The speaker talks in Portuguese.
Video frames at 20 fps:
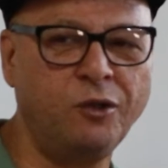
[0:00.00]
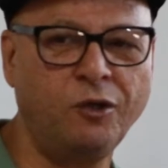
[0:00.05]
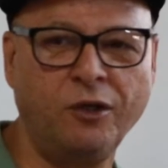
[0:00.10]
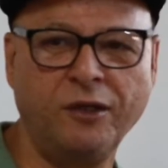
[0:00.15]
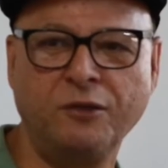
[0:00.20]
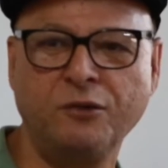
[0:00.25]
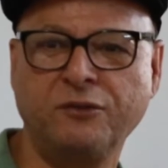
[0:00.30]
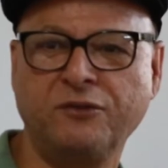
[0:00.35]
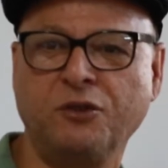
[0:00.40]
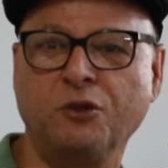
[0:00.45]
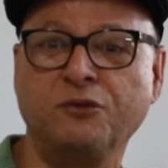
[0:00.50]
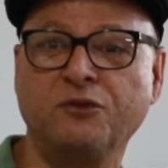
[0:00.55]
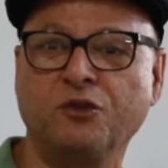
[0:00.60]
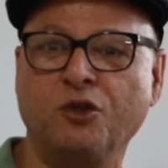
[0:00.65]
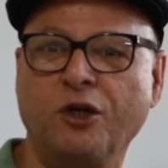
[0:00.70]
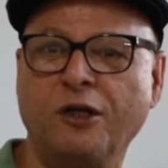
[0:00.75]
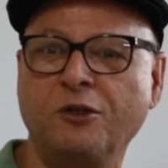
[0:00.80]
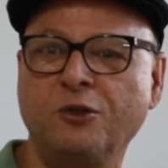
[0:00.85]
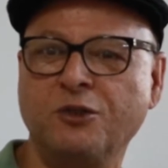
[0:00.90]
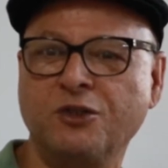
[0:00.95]
olha nos seus
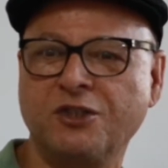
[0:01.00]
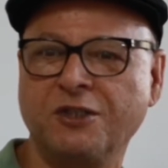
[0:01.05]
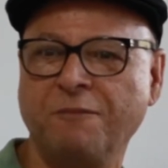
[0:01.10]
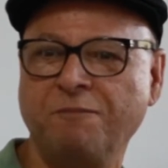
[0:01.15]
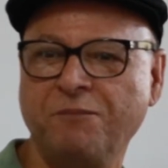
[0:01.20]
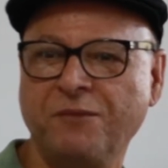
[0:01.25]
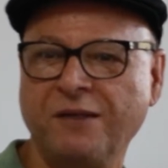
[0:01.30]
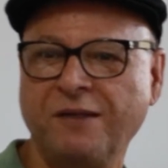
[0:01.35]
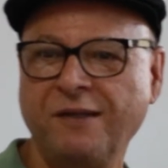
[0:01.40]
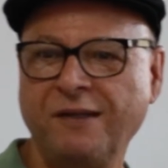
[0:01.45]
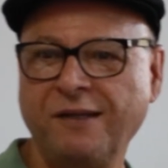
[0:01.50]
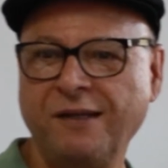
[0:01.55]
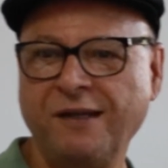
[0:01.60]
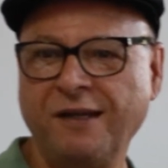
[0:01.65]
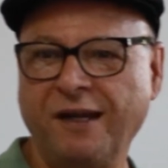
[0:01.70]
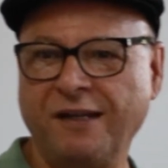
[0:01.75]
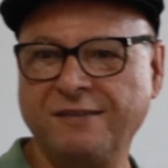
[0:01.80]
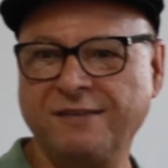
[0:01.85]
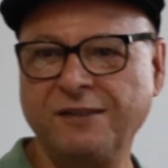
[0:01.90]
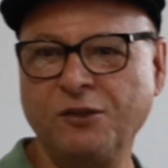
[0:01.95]
olhos,
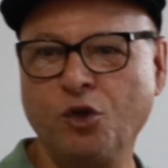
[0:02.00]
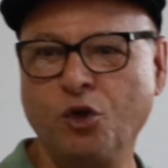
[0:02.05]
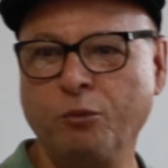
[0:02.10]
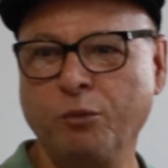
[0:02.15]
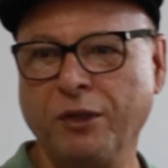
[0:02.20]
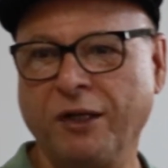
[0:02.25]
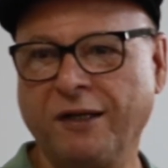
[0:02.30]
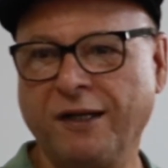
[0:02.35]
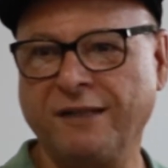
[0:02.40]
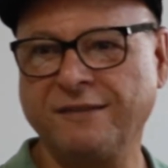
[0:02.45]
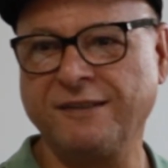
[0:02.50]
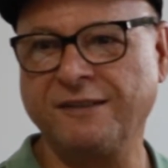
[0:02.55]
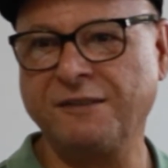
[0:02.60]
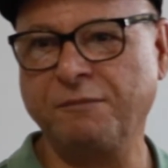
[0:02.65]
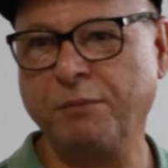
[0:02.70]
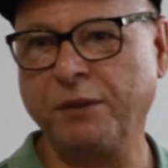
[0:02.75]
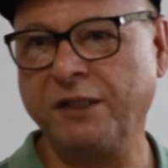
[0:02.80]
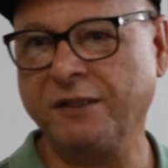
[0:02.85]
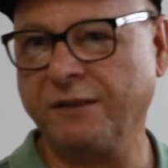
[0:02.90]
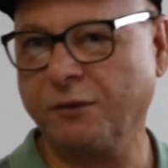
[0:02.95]
Assim como na casa
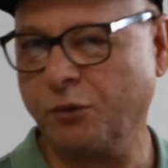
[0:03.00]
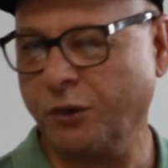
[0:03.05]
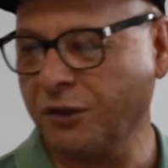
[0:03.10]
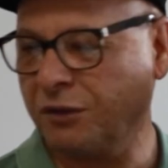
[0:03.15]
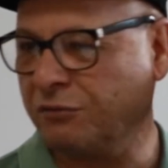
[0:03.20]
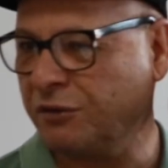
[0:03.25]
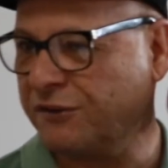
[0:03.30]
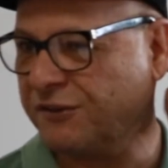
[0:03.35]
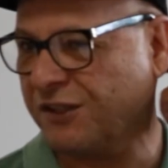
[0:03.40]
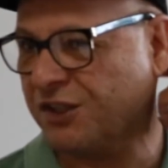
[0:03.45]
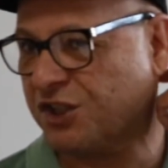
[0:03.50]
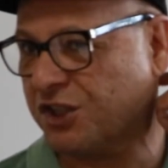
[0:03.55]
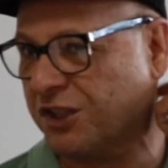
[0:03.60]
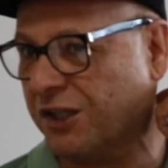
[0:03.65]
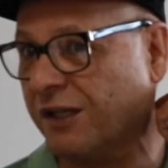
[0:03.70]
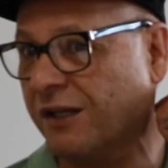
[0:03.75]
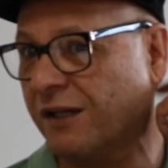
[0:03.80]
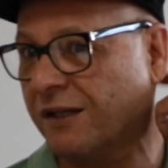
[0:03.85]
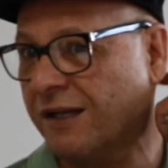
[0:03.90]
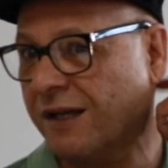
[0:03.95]
espírita, quando você
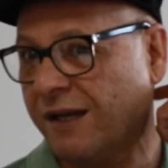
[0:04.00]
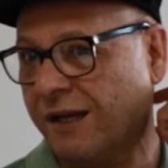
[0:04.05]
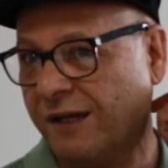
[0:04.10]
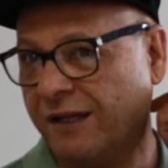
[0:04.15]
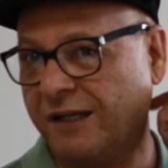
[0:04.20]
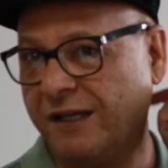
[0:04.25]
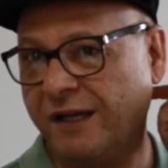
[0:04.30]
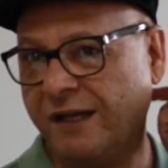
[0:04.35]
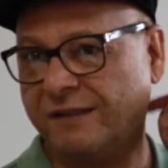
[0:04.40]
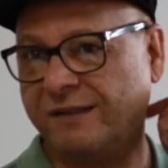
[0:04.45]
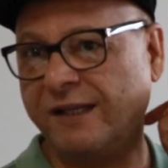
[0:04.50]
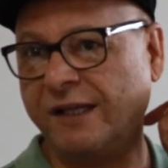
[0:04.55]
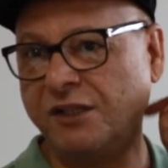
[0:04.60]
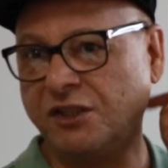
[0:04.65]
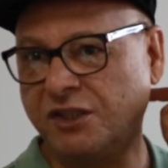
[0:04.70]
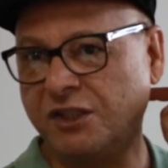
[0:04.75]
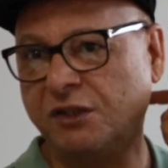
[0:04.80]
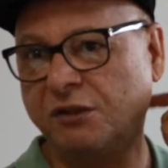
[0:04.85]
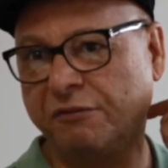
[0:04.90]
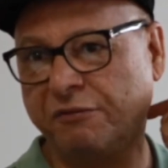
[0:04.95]
chega e é
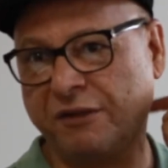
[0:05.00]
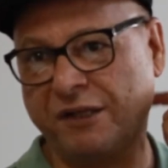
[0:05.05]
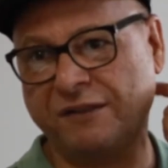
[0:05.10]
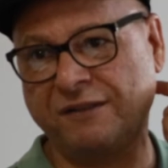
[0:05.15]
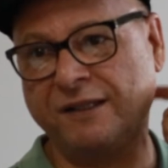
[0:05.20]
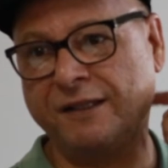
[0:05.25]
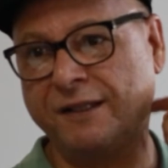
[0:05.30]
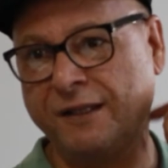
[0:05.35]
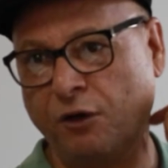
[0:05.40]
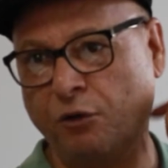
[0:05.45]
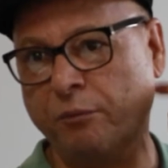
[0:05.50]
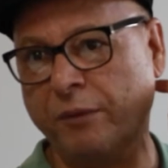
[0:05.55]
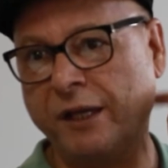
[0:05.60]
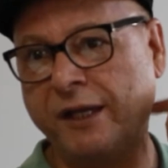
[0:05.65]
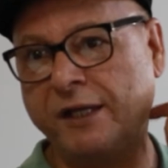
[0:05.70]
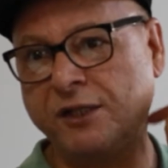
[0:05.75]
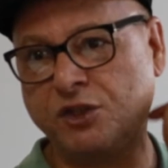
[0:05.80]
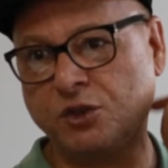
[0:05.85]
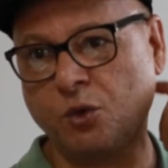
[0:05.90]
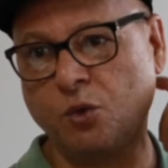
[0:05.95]
atendido
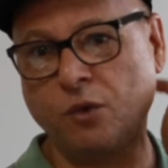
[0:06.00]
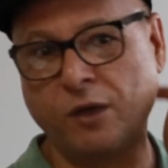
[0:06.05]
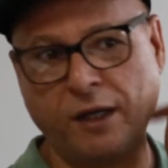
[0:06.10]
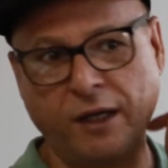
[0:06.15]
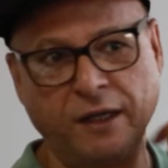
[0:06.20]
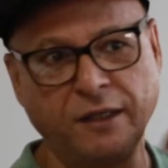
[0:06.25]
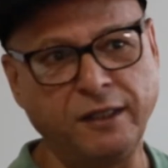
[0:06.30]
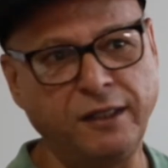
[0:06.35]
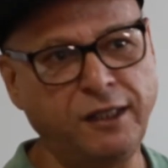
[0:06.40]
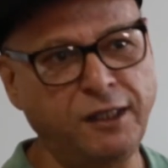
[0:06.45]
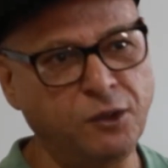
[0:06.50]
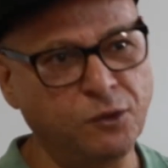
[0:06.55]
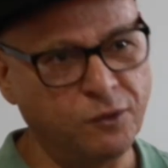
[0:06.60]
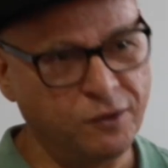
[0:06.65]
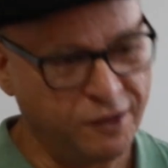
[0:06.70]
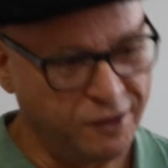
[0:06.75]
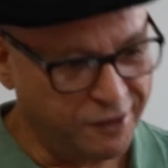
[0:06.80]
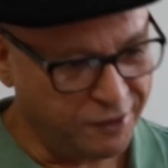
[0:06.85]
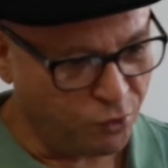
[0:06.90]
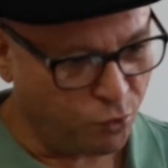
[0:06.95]
fraternalmente, com
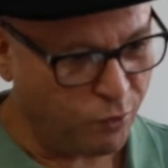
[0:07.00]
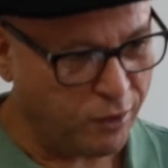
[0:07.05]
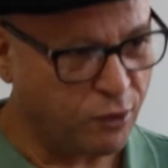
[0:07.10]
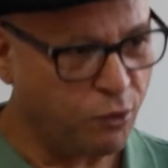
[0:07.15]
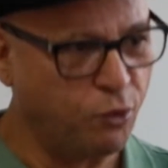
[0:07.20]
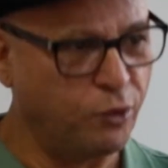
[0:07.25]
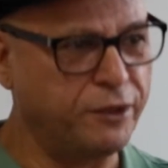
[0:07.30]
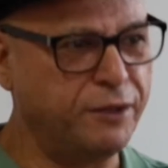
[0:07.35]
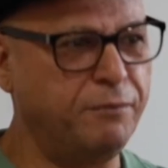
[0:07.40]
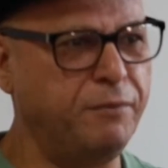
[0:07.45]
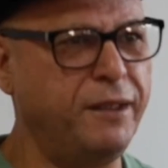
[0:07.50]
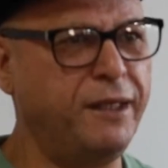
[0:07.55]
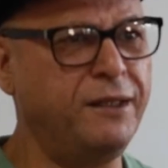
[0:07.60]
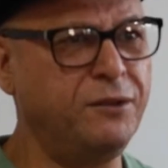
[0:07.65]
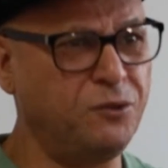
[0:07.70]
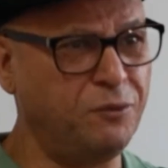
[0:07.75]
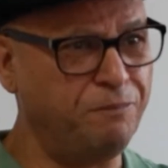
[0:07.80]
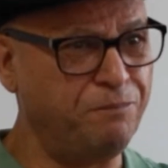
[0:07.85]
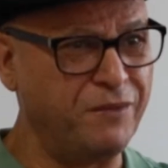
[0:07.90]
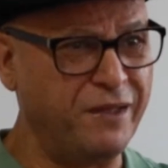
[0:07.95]
carinho, com
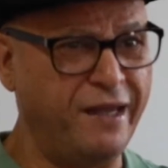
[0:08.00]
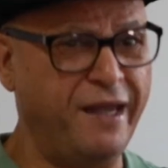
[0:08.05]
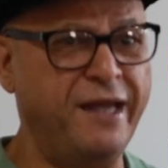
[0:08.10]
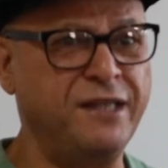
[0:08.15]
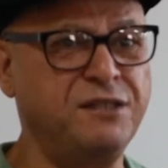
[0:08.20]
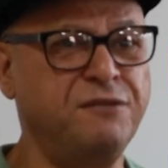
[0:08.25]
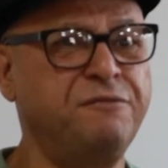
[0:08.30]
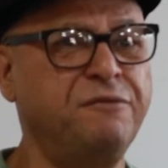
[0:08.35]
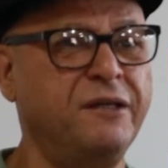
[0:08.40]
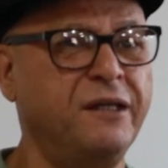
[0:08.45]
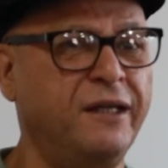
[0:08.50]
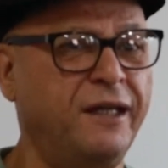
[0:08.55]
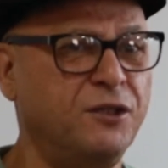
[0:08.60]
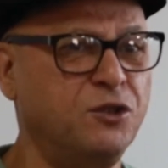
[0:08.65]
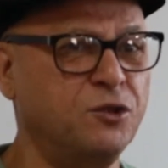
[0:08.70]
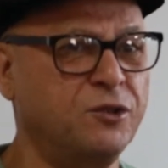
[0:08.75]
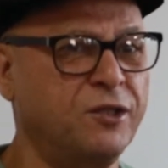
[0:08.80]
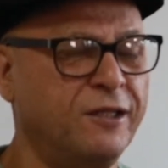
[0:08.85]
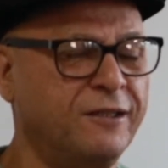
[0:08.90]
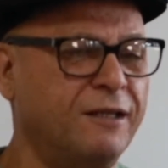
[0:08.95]
acolhimento, é
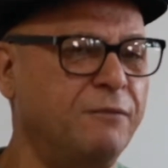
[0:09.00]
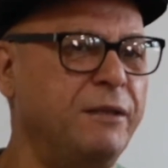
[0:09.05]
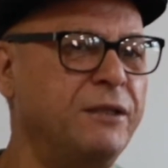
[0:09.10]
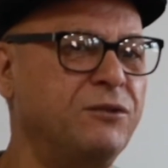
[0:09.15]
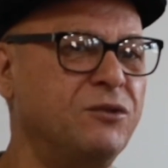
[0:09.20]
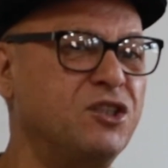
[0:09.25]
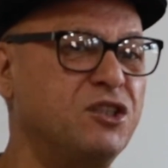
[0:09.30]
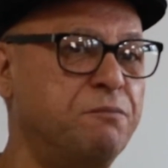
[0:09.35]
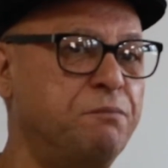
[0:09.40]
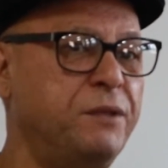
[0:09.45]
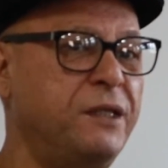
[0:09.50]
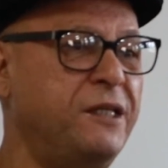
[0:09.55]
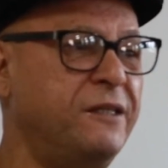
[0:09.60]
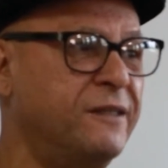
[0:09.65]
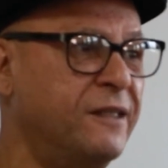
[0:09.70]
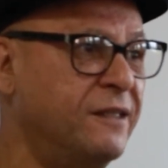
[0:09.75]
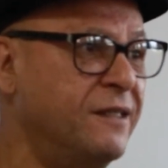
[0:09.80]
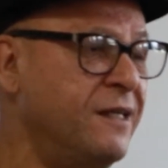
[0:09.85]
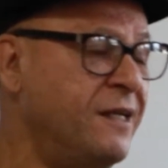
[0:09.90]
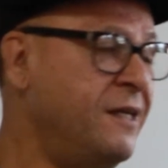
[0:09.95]
diferente. O tratamento espírita